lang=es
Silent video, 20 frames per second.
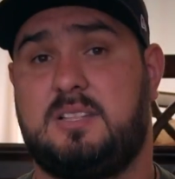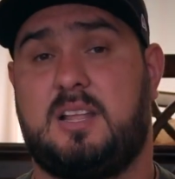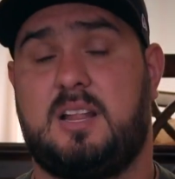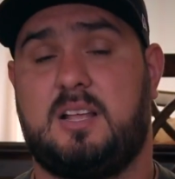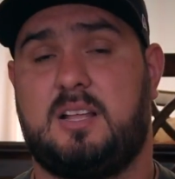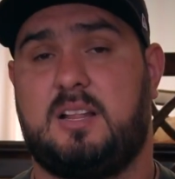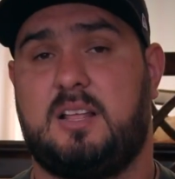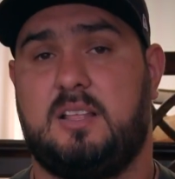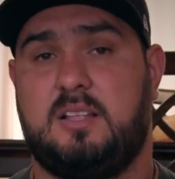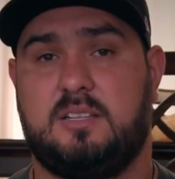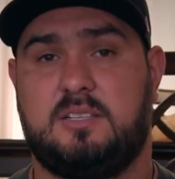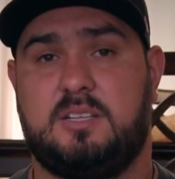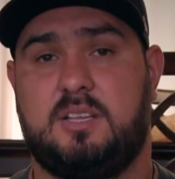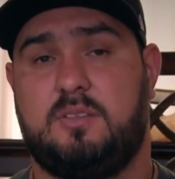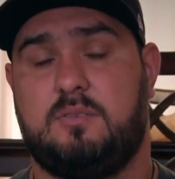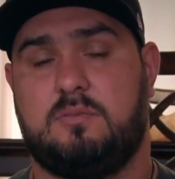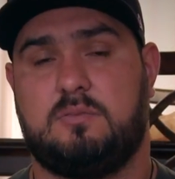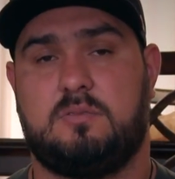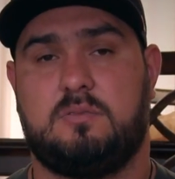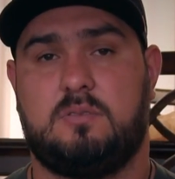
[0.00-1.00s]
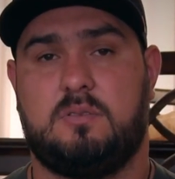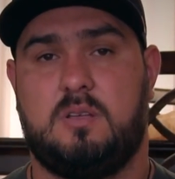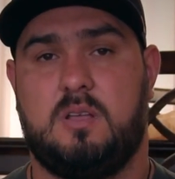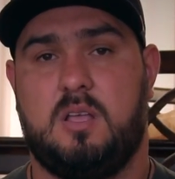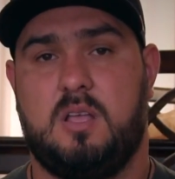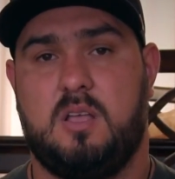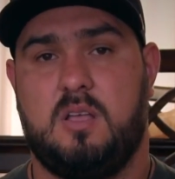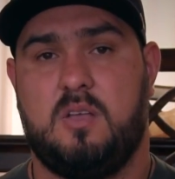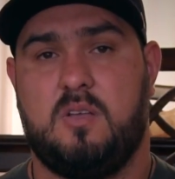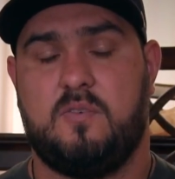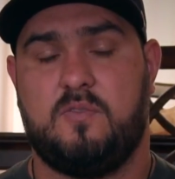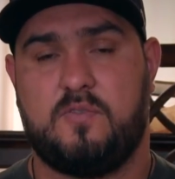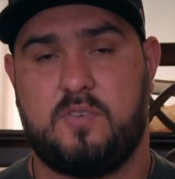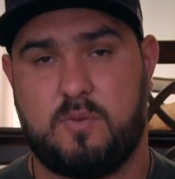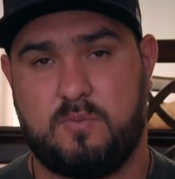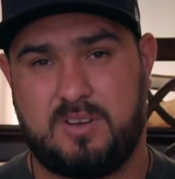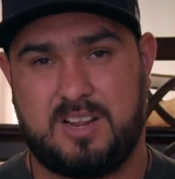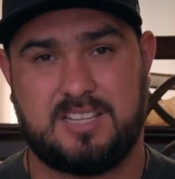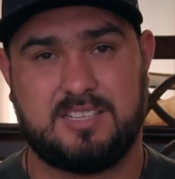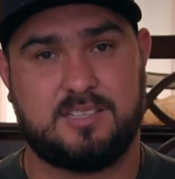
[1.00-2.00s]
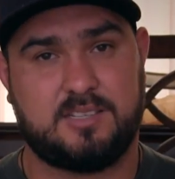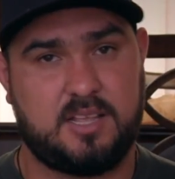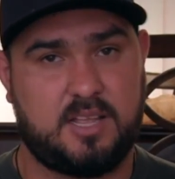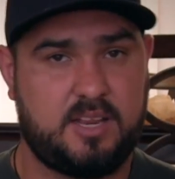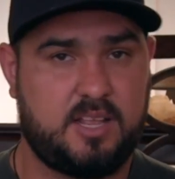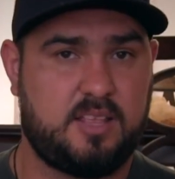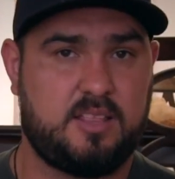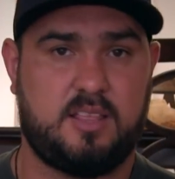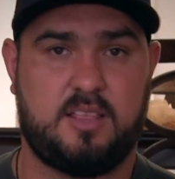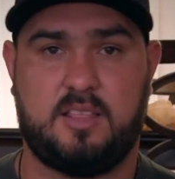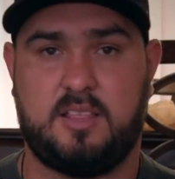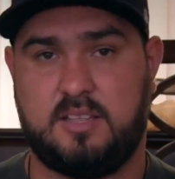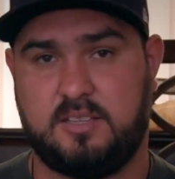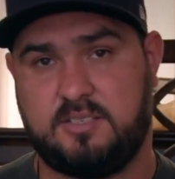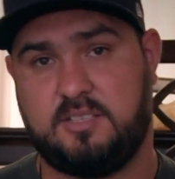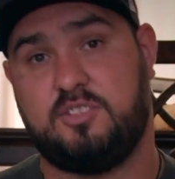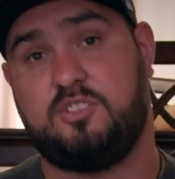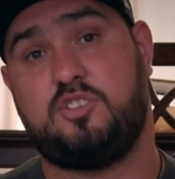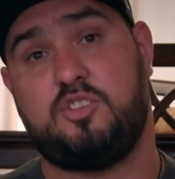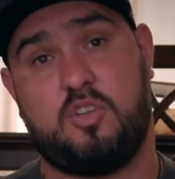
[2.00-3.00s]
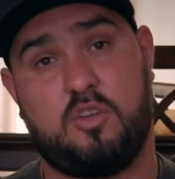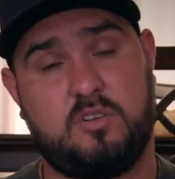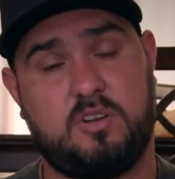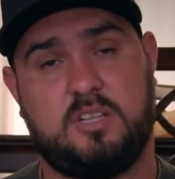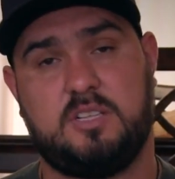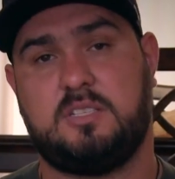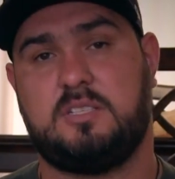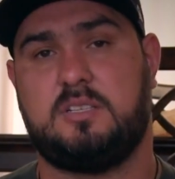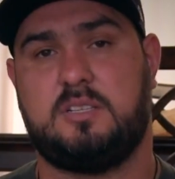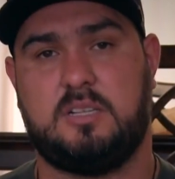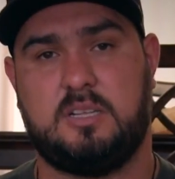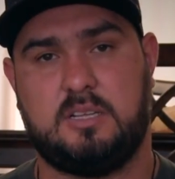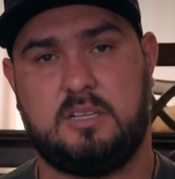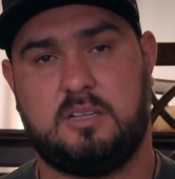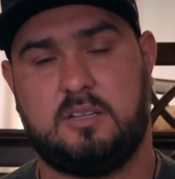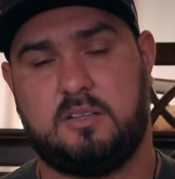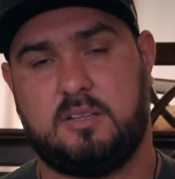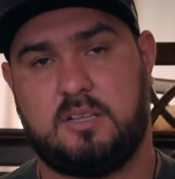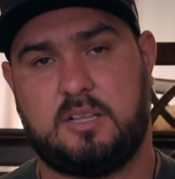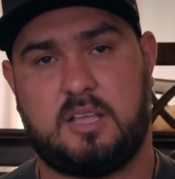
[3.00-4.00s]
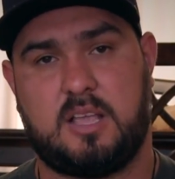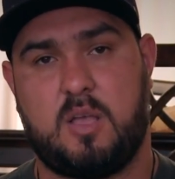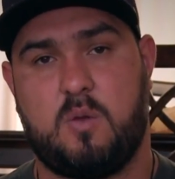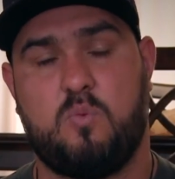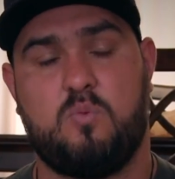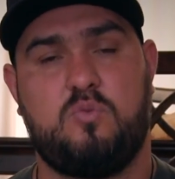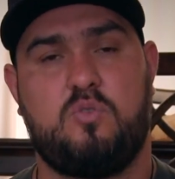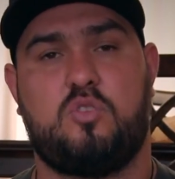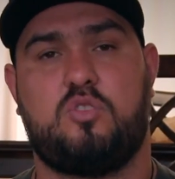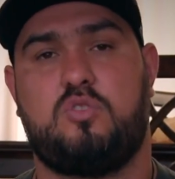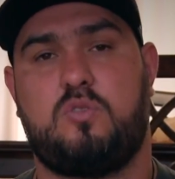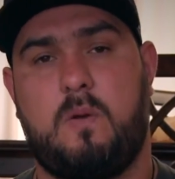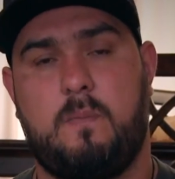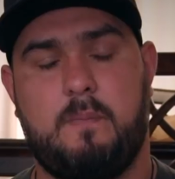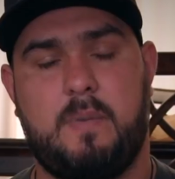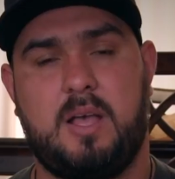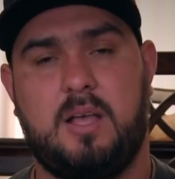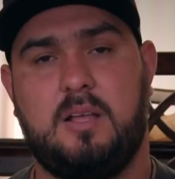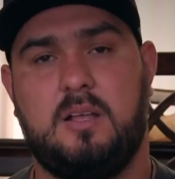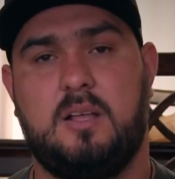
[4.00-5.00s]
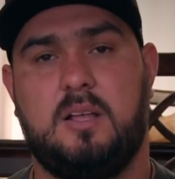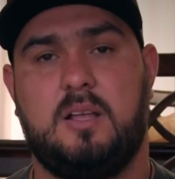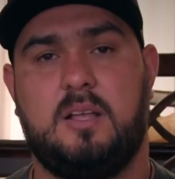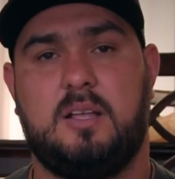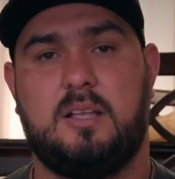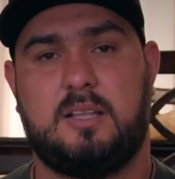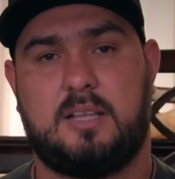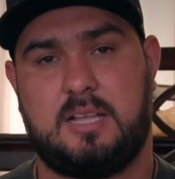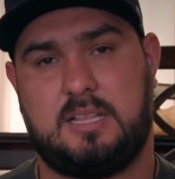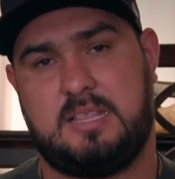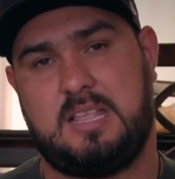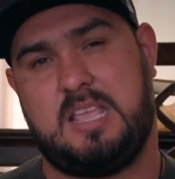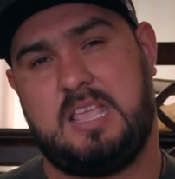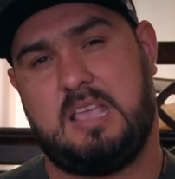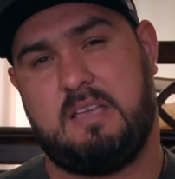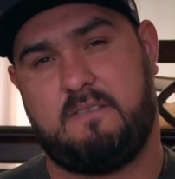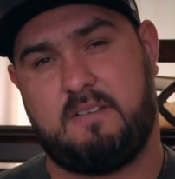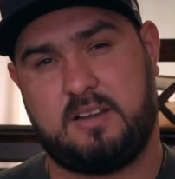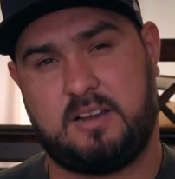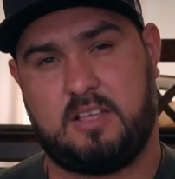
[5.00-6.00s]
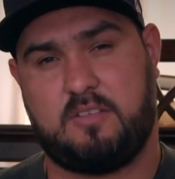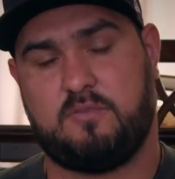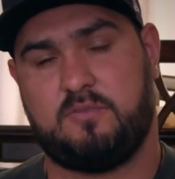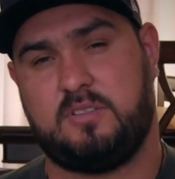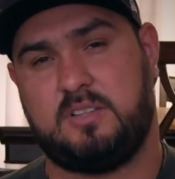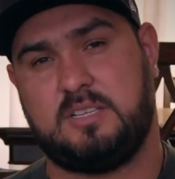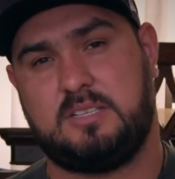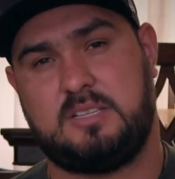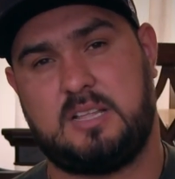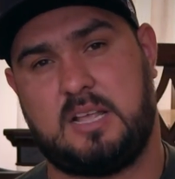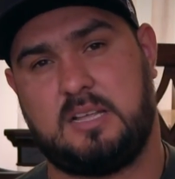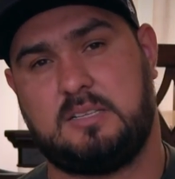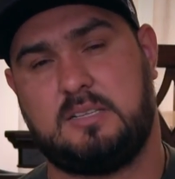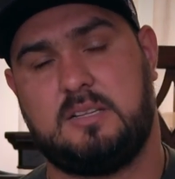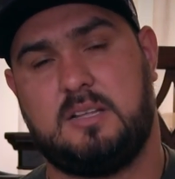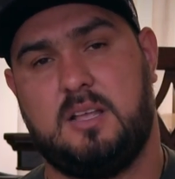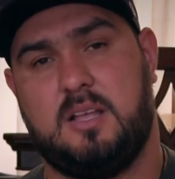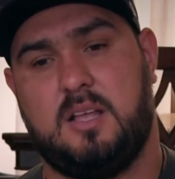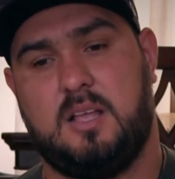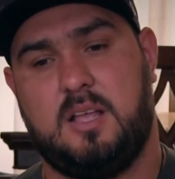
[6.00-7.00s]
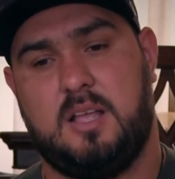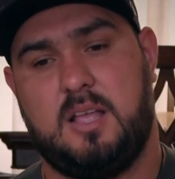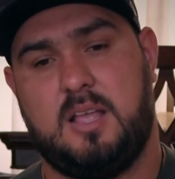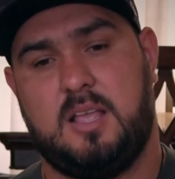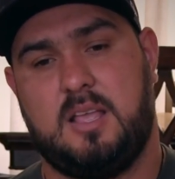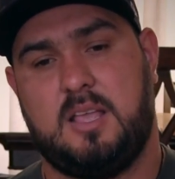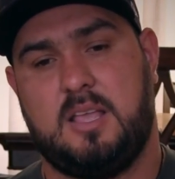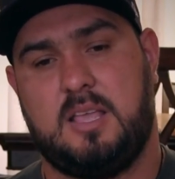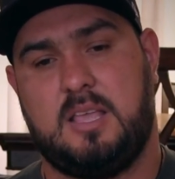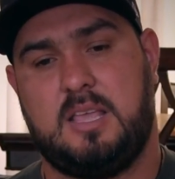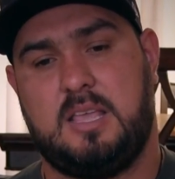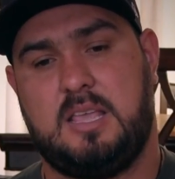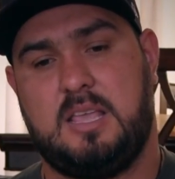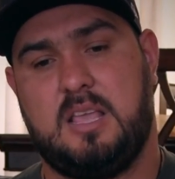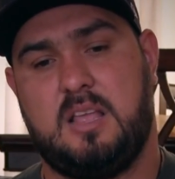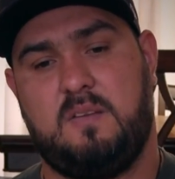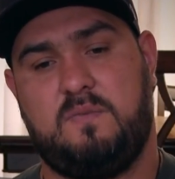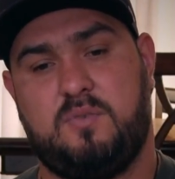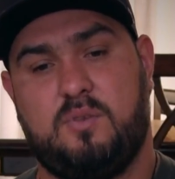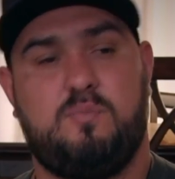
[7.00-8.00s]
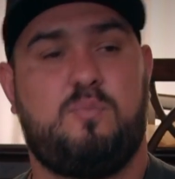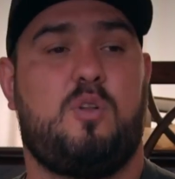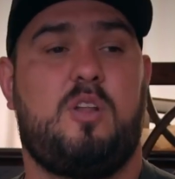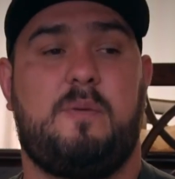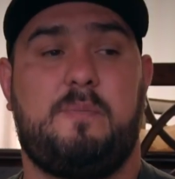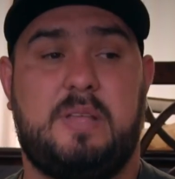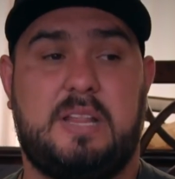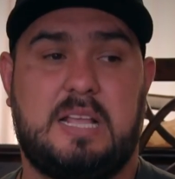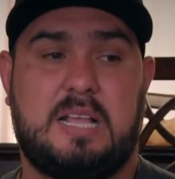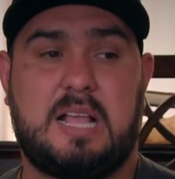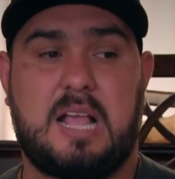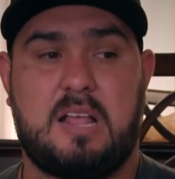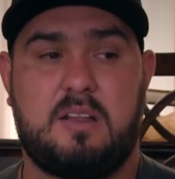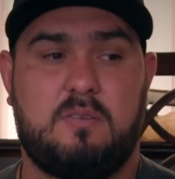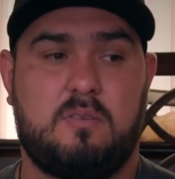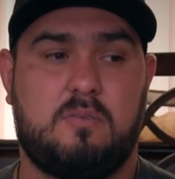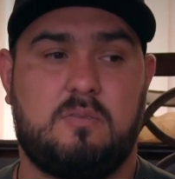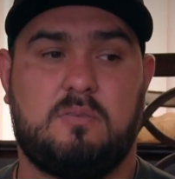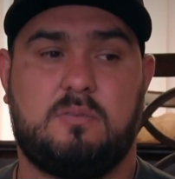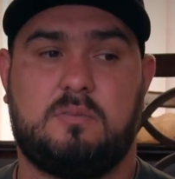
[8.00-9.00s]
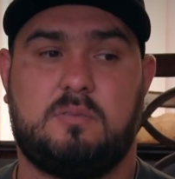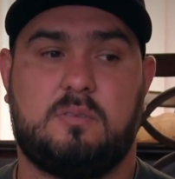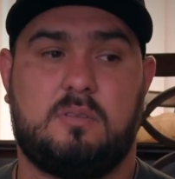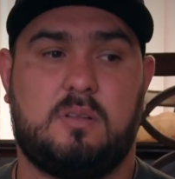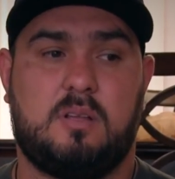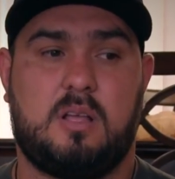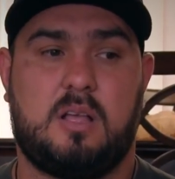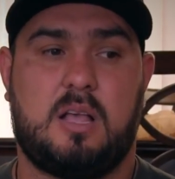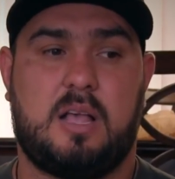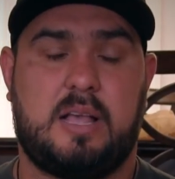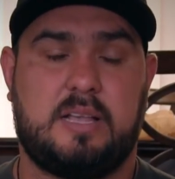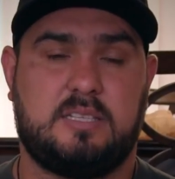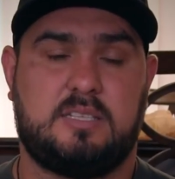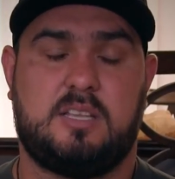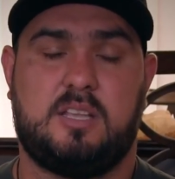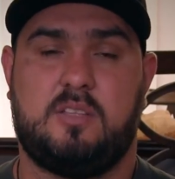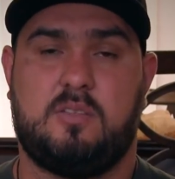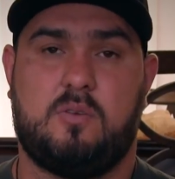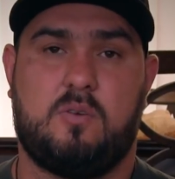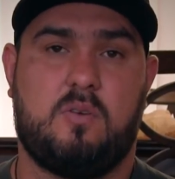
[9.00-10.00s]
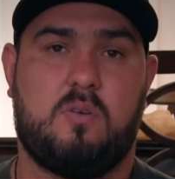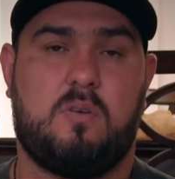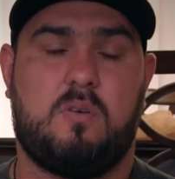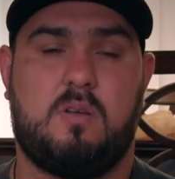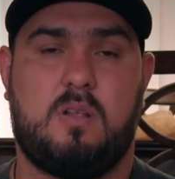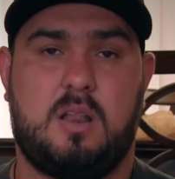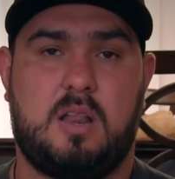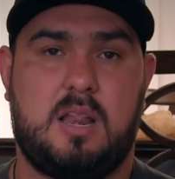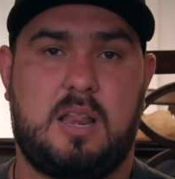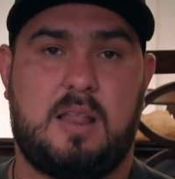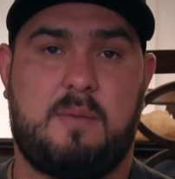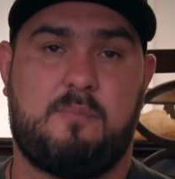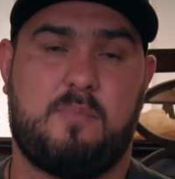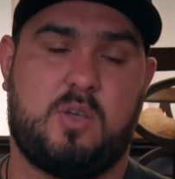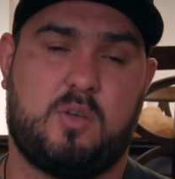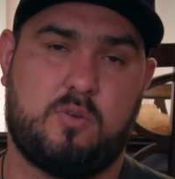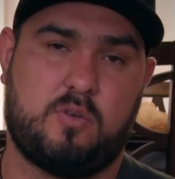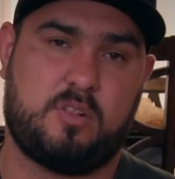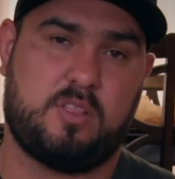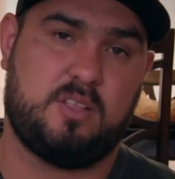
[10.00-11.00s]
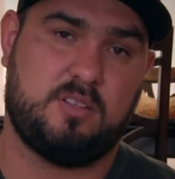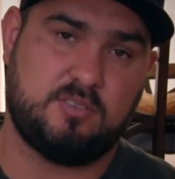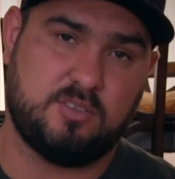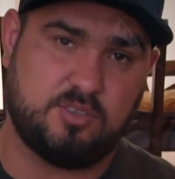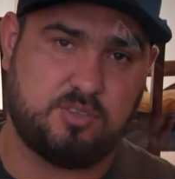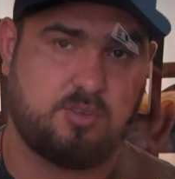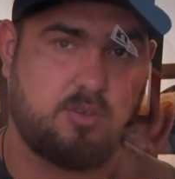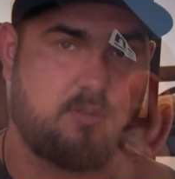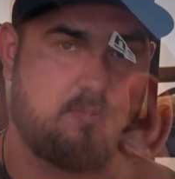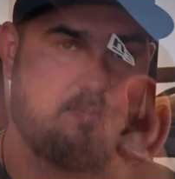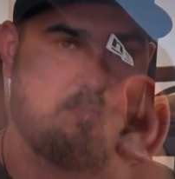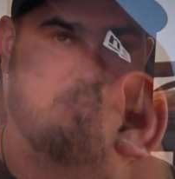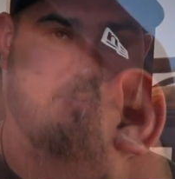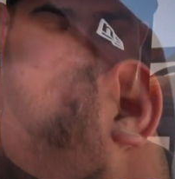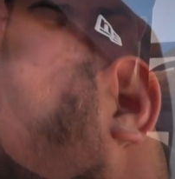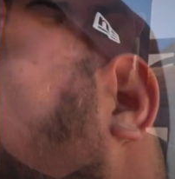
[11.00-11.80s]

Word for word: estar agradecidos. Fue una serie de decisiones que uno toma que te llevan a donde estás. Y el fútbol americano ha sido la mejor decisión.